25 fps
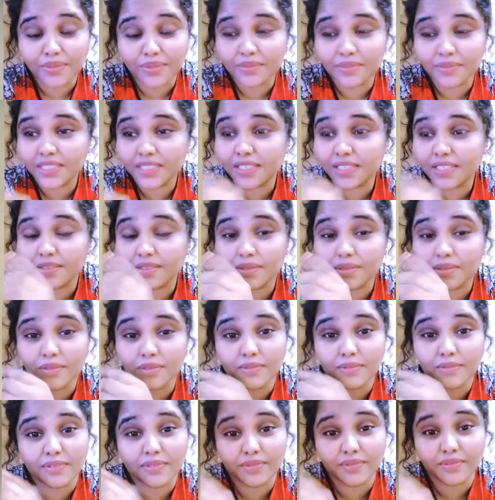నేను
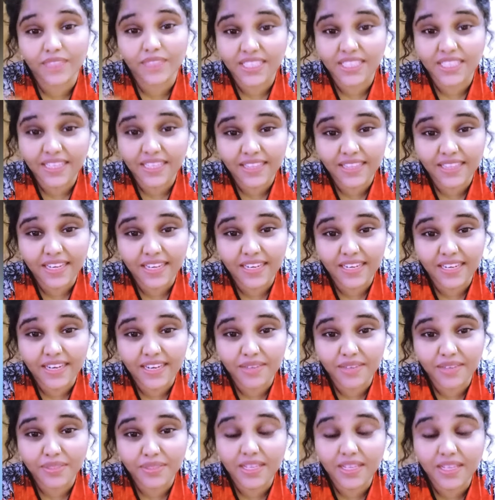
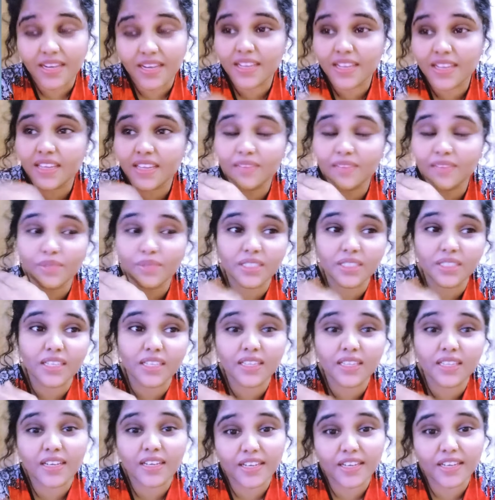వచ్చేస్తానన్నాడు సర్లే
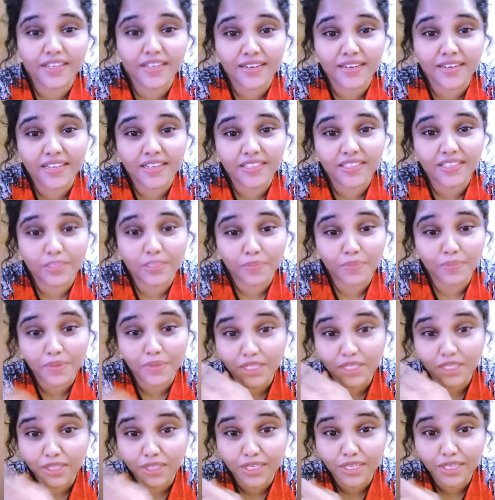వచ్చేస్తాను అంటున్నాడు అని చెప్పి
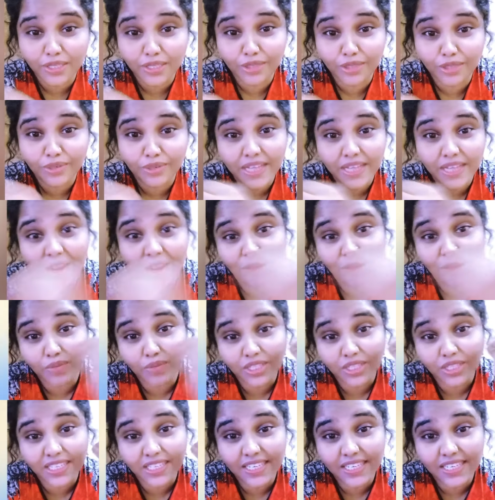ఈ దిగులుతుంటే ఆ
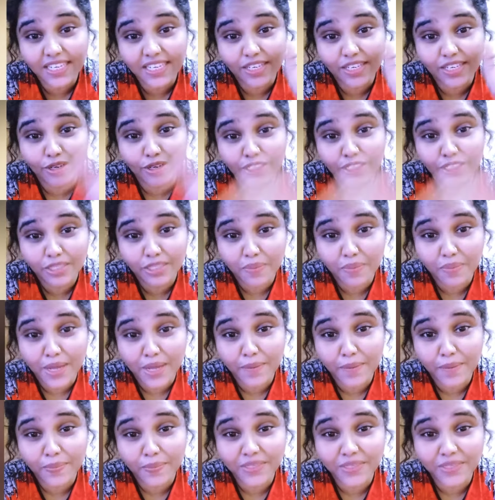మొత్తానికి ఇంట్లో నుంచి
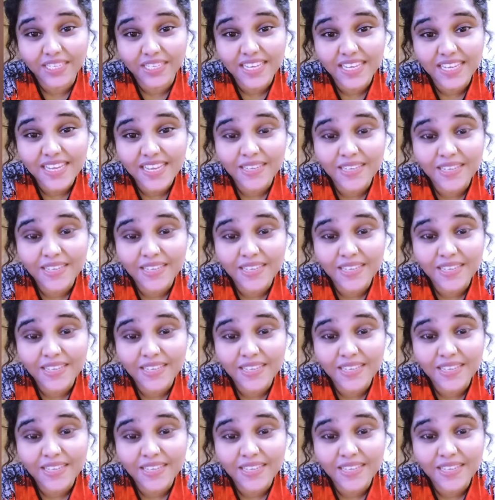పారిపోయి